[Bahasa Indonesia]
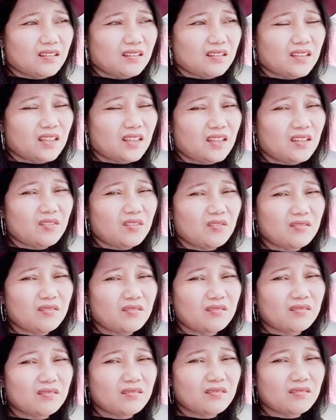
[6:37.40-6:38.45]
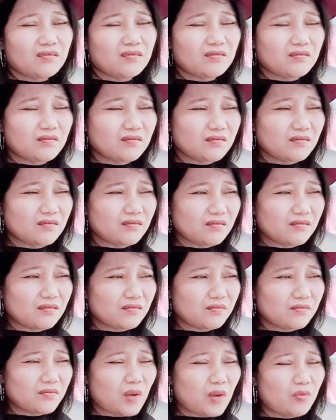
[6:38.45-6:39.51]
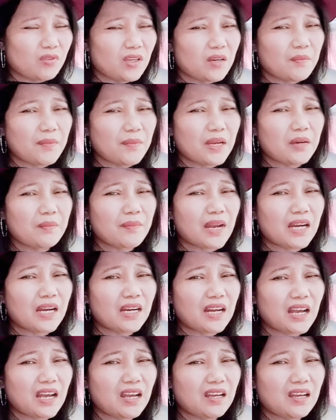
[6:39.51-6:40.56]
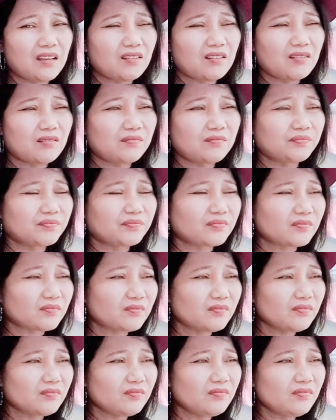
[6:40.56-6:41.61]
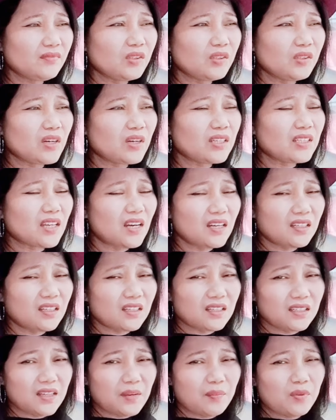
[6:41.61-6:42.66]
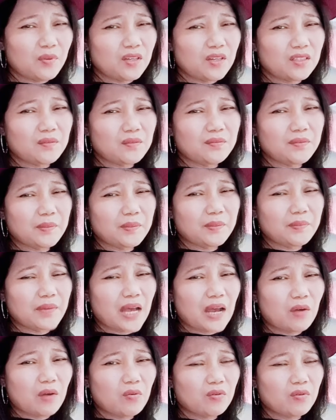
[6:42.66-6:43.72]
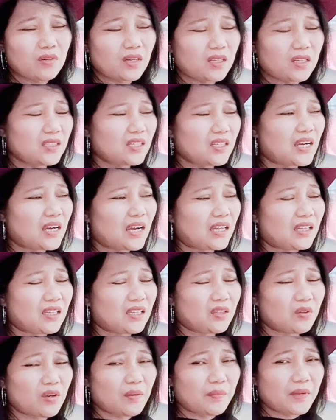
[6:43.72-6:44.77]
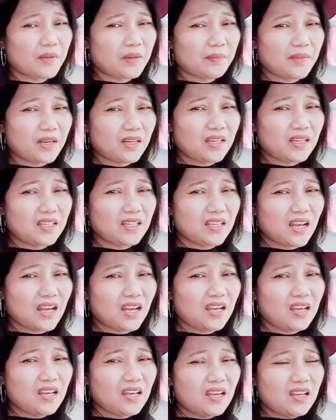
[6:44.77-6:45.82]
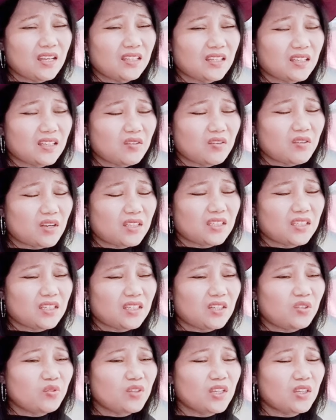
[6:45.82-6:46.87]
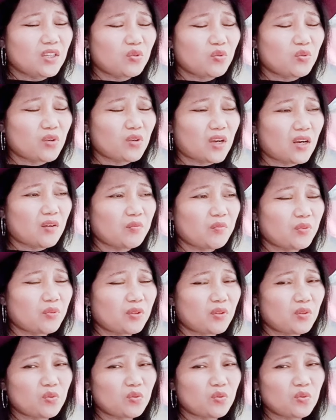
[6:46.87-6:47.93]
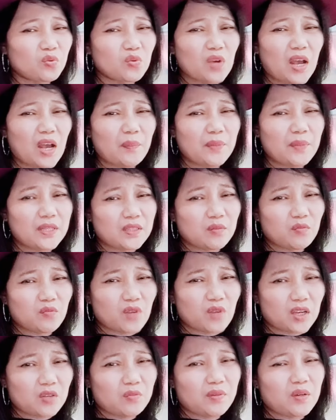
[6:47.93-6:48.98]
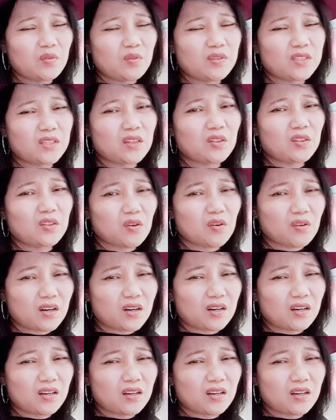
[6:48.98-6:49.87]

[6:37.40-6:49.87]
jadi itu baunya kemana-mana orang jalan ke dapur aja bau kan dekat itu kamar mandinya jadi orang sini tuh gitu kalau putus nunggu HP semua itu baru sentor